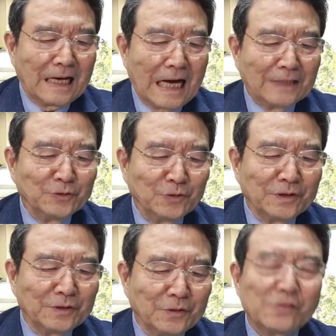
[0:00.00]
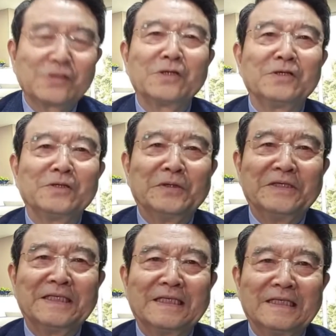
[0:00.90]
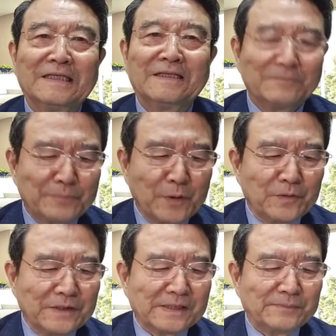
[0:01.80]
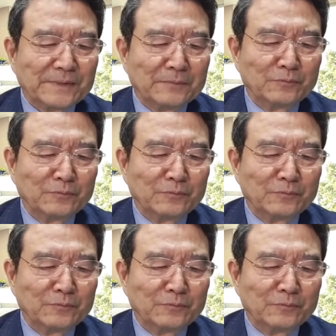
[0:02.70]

안용현 논설위원이 이런 표현을 했습니다.